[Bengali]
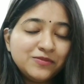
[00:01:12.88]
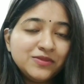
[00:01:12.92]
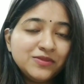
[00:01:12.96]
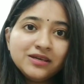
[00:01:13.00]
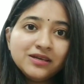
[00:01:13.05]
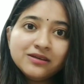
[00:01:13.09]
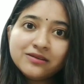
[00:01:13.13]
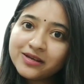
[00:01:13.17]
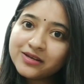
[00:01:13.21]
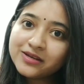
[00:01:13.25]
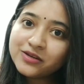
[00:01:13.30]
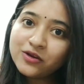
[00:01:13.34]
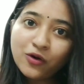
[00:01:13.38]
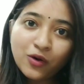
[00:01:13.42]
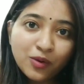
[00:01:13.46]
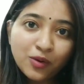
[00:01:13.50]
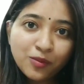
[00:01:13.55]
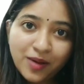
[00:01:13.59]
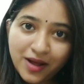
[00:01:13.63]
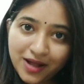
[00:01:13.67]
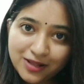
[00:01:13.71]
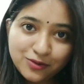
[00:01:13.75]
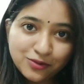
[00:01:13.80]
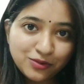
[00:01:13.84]
এমনি রেড
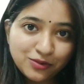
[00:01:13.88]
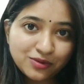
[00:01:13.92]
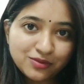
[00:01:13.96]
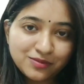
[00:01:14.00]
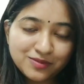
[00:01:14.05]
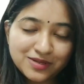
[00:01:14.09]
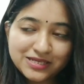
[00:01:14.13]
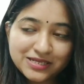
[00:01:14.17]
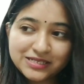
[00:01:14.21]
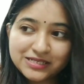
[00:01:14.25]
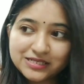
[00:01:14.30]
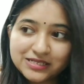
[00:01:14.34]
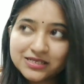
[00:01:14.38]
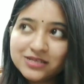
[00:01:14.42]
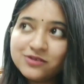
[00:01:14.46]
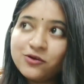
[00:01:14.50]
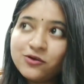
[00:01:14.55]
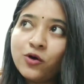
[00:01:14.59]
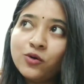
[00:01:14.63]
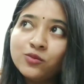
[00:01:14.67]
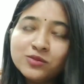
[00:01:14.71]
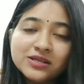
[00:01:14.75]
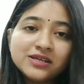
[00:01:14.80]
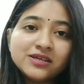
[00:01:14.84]
হওয়া ভালো মানে যেটা
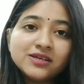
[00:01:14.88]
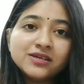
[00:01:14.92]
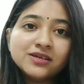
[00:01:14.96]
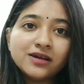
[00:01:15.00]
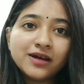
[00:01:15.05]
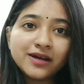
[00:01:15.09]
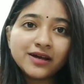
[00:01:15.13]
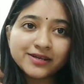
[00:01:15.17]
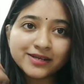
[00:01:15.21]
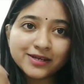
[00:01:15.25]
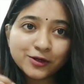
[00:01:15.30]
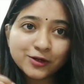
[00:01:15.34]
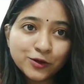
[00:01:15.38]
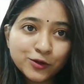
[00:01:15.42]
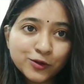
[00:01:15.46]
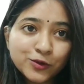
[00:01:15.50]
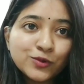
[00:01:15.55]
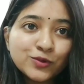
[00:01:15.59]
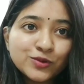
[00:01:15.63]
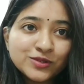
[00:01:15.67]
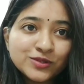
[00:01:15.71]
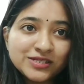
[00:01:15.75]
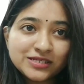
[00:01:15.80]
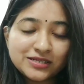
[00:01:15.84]
নর্মালি একটা
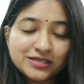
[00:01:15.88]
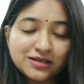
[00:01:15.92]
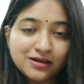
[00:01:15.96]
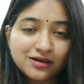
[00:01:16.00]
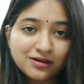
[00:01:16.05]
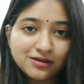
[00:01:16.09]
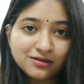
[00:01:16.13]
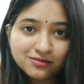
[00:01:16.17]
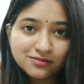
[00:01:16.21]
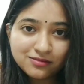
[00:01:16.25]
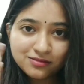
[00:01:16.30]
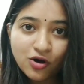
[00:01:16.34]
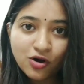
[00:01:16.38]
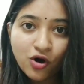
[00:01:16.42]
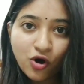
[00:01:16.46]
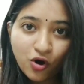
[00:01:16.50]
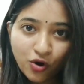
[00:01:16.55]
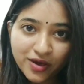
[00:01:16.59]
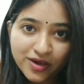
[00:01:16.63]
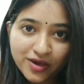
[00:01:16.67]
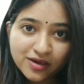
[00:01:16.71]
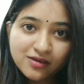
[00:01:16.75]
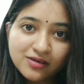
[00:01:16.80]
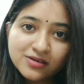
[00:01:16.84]
গ্লো যেটা
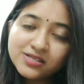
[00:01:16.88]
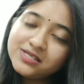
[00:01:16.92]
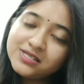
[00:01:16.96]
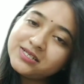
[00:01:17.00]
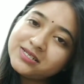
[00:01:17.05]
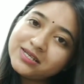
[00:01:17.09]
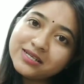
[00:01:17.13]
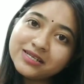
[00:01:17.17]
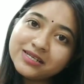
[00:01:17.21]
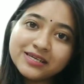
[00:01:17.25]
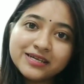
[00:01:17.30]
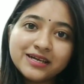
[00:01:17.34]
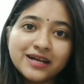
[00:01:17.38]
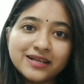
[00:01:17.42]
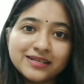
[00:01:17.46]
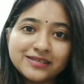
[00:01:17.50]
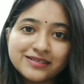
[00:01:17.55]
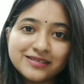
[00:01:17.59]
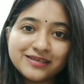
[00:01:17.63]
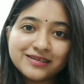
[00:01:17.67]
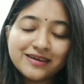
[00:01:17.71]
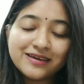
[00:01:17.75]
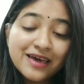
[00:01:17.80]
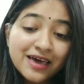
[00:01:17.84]
হয় সেটা ঠিক
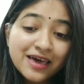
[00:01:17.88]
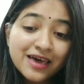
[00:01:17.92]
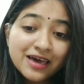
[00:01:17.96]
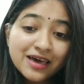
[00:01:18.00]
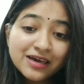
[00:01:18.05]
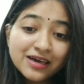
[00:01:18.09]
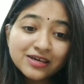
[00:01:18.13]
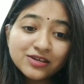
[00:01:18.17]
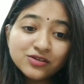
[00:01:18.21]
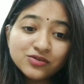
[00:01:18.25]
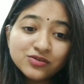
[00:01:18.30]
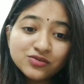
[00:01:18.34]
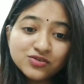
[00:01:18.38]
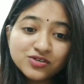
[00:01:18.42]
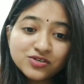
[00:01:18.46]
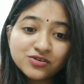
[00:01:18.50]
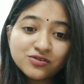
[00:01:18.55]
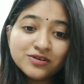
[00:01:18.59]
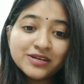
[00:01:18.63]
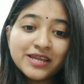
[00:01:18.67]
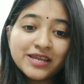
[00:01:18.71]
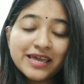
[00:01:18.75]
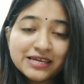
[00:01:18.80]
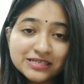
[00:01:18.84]
আছে কিন্তু
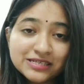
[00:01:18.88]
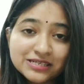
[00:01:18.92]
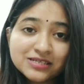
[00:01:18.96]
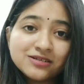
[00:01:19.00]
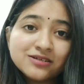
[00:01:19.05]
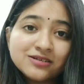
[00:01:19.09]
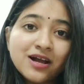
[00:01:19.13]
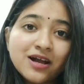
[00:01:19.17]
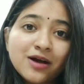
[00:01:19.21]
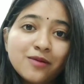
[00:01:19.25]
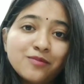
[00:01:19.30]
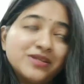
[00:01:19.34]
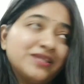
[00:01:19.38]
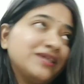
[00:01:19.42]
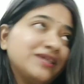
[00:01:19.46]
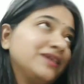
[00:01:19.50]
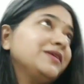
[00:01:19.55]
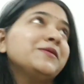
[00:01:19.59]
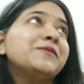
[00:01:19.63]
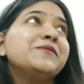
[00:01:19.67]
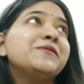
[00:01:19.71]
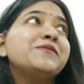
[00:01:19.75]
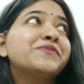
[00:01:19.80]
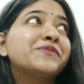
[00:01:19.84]
যখন এক্সট্রা মানে
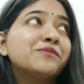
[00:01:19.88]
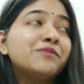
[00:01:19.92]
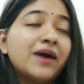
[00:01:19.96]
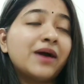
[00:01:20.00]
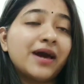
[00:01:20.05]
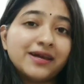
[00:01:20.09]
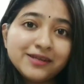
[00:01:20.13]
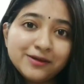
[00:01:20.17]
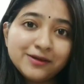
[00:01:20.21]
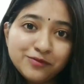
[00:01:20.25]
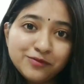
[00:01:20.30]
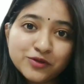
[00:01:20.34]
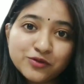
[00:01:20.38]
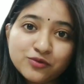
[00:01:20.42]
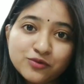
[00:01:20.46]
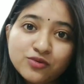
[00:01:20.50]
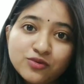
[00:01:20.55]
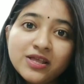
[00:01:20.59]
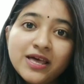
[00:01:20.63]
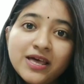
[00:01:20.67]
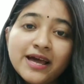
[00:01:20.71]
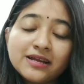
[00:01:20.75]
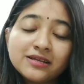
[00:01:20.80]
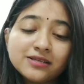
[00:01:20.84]
বাইরে
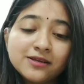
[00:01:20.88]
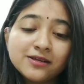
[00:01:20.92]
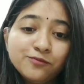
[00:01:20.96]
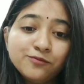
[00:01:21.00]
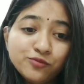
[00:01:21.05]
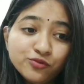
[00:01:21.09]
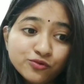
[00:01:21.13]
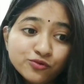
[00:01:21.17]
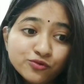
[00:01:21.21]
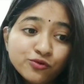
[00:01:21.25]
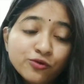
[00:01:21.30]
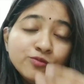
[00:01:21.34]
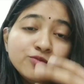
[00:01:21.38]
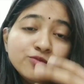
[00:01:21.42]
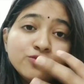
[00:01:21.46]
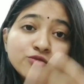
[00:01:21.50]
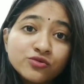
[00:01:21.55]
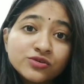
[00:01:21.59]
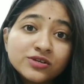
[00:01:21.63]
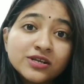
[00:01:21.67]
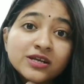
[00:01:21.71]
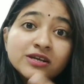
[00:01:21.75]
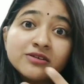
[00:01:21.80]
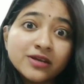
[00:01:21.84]
বেরোলে একটা পুরো
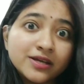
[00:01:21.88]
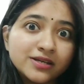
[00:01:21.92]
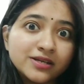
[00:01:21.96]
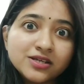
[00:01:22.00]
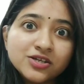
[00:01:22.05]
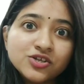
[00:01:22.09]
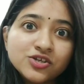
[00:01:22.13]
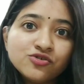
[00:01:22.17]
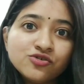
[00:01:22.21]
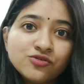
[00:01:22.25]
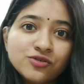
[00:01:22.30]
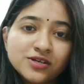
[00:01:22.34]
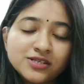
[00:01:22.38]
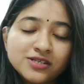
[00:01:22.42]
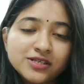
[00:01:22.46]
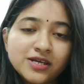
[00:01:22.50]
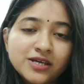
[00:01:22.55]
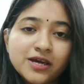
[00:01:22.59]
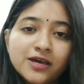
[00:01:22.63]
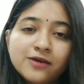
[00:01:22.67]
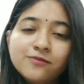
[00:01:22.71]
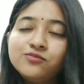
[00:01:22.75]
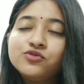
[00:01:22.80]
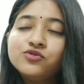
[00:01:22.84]
মুখটা রেডিশ হয়ে
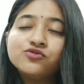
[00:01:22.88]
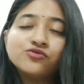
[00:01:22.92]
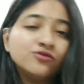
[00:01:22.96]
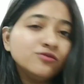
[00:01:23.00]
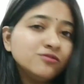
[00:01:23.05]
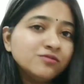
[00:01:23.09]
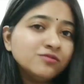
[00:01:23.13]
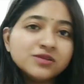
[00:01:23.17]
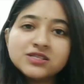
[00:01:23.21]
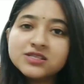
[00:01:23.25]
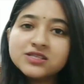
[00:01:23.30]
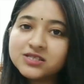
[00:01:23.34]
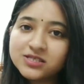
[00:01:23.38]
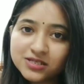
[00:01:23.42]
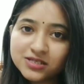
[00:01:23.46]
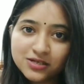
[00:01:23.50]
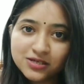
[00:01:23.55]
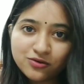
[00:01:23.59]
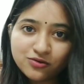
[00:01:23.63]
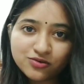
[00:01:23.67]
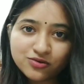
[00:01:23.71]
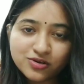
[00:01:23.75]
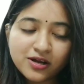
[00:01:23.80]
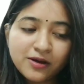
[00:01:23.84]
যায় ভীষণ
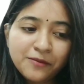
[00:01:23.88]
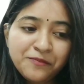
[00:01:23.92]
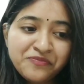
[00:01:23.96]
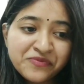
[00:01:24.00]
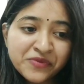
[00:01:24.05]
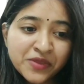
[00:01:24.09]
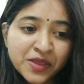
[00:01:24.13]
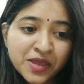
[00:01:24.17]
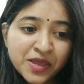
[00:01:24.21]
বিচ্ছিরি ওটা